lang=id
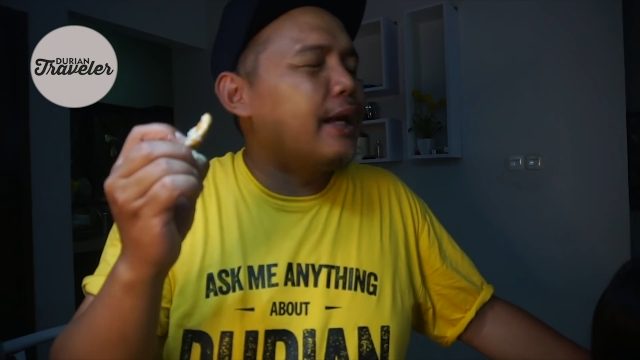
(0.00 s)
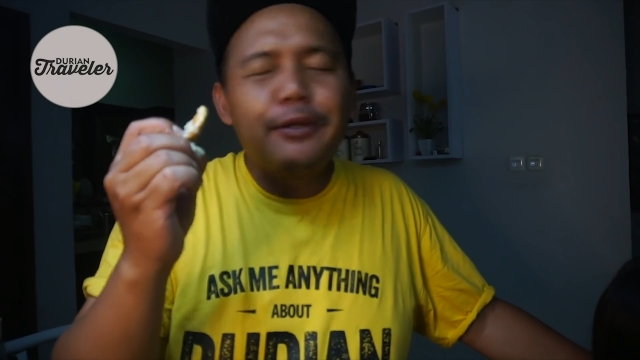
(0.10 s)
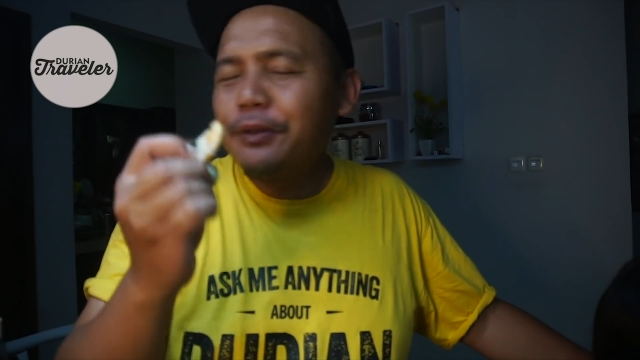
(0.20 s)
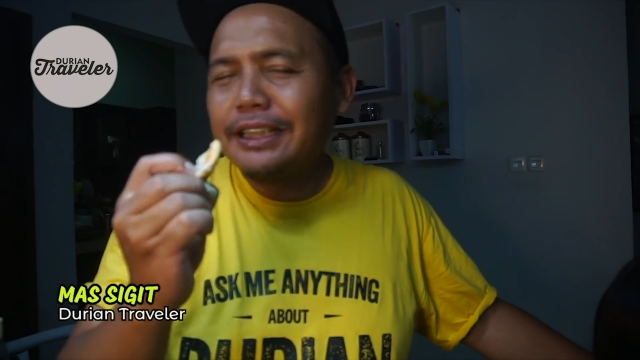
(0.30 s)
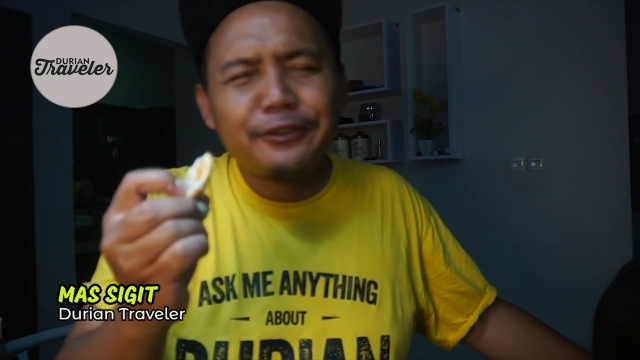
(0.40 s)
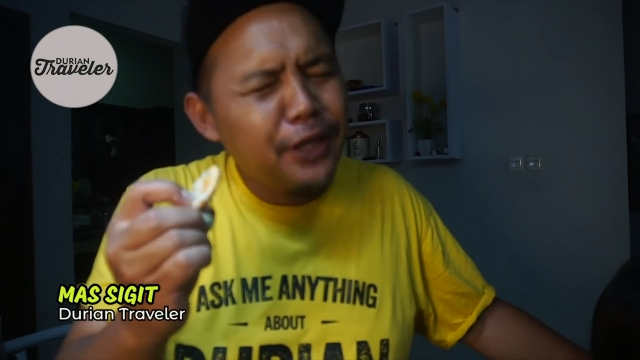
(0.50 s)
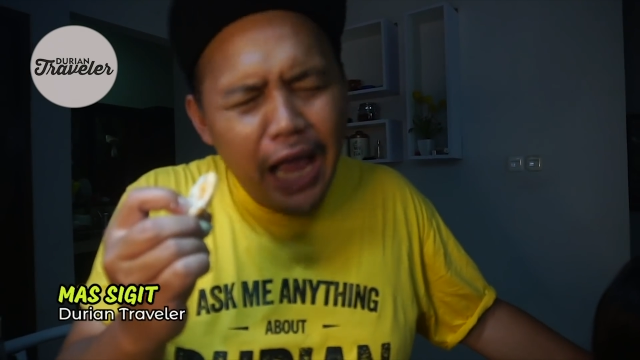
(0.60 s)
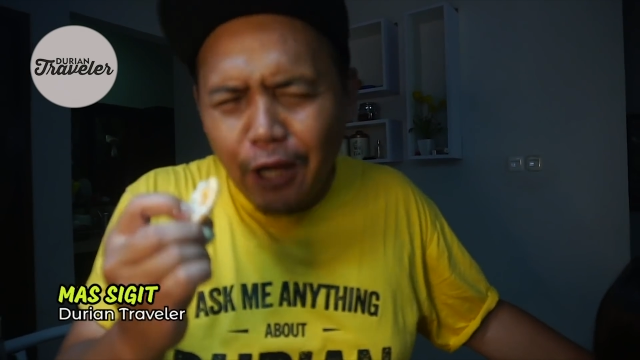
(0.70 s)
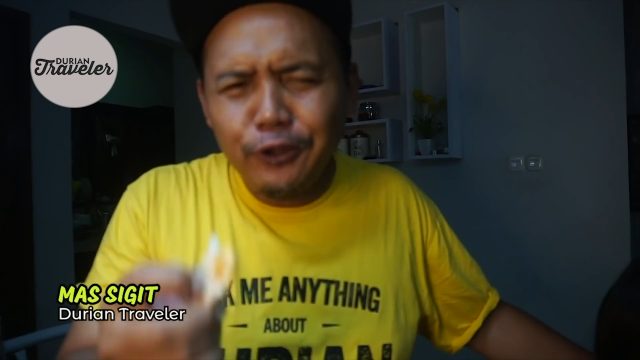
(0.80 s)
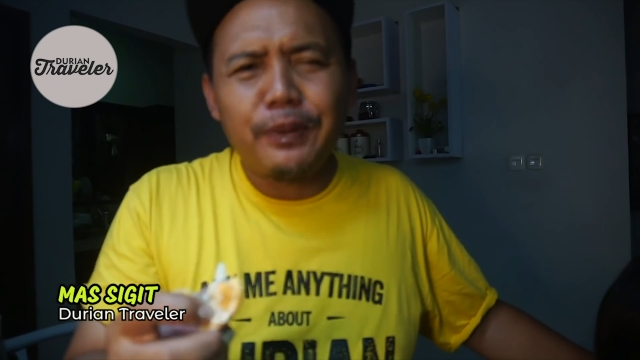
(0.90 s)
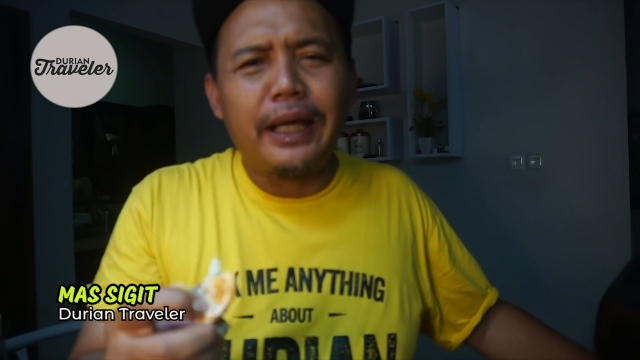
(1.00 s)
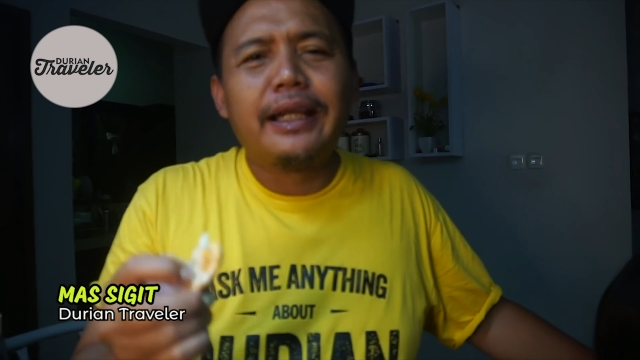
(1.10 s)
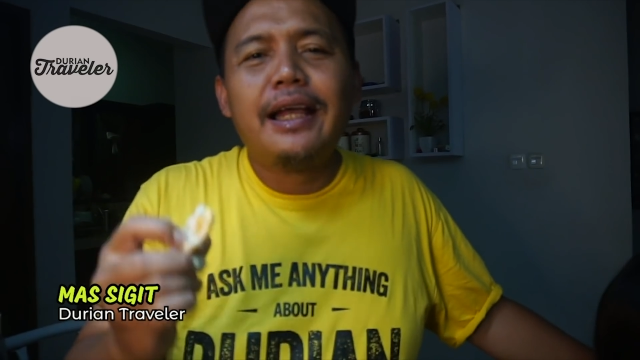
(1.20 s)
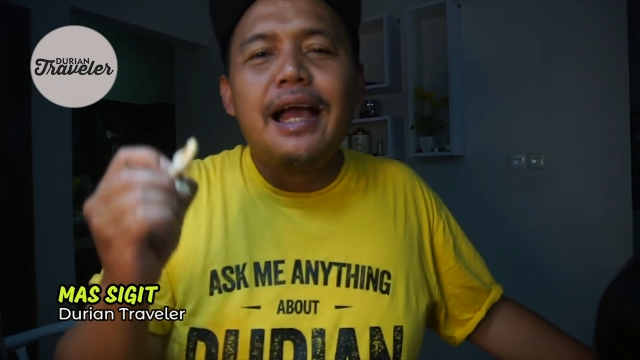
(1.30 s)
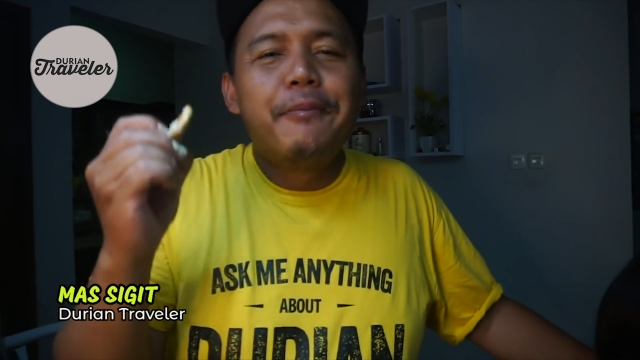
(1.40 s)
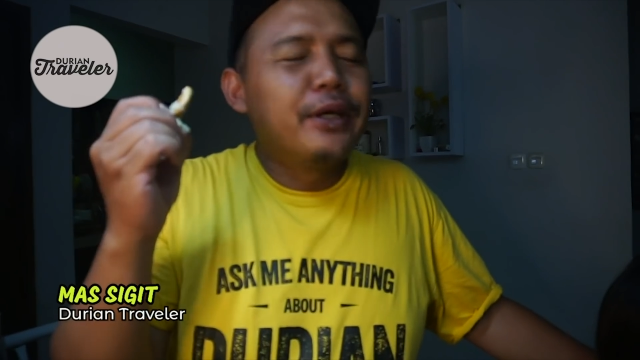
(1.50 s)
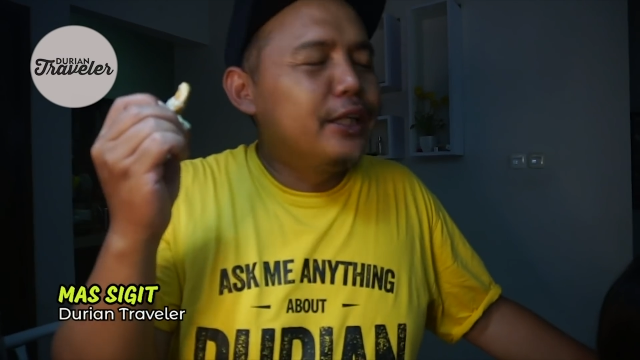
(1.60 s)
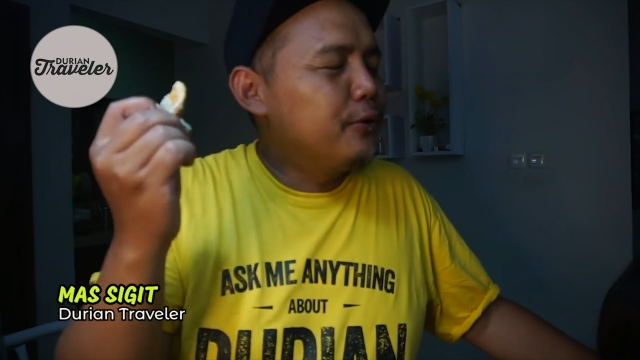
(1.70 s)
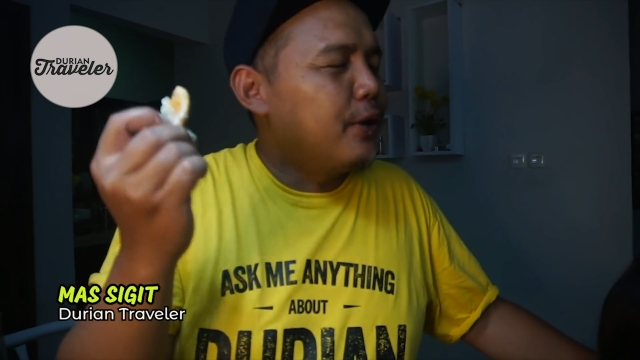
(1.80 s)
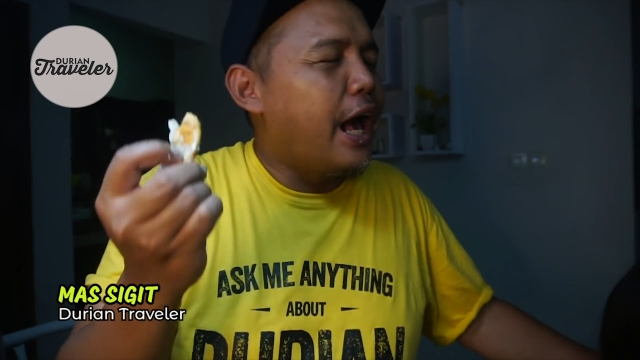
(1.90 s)
Itu teksturnya halus banget.
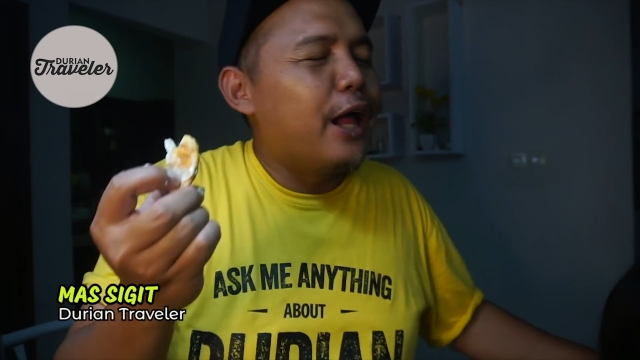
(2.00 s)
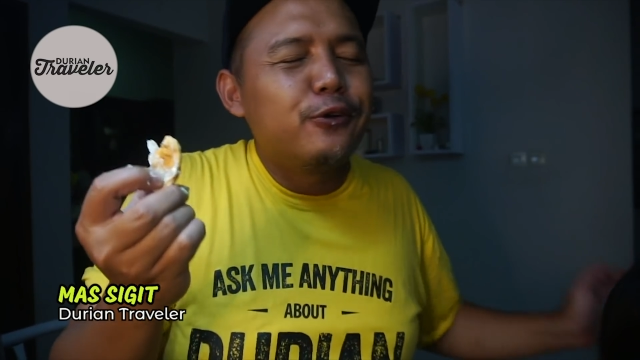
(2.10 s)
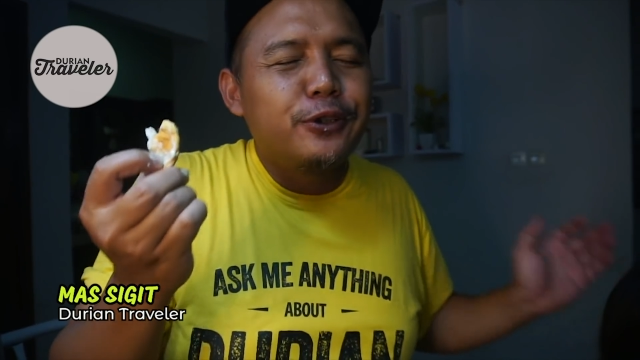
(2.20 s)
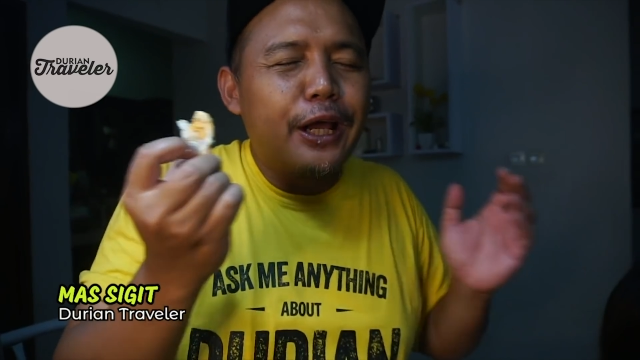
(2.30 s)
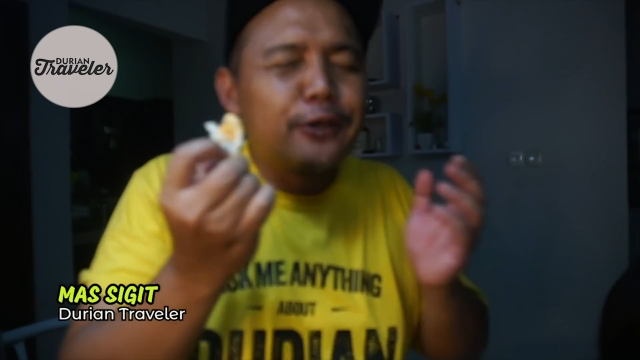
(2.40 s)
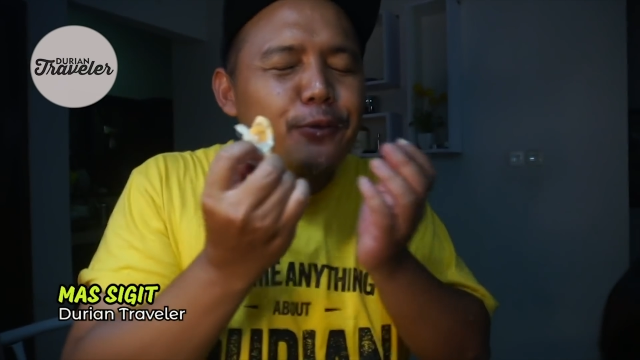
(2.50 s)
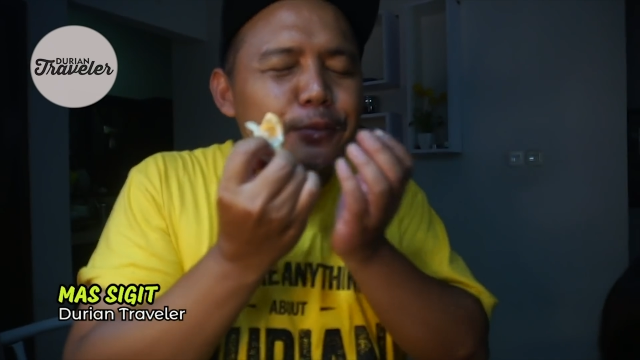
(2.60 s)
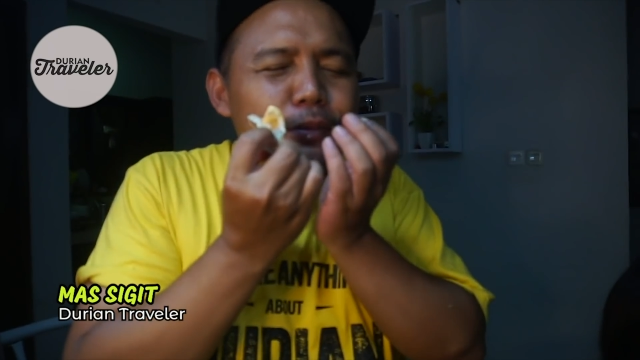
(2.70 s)
Begitu halus langsung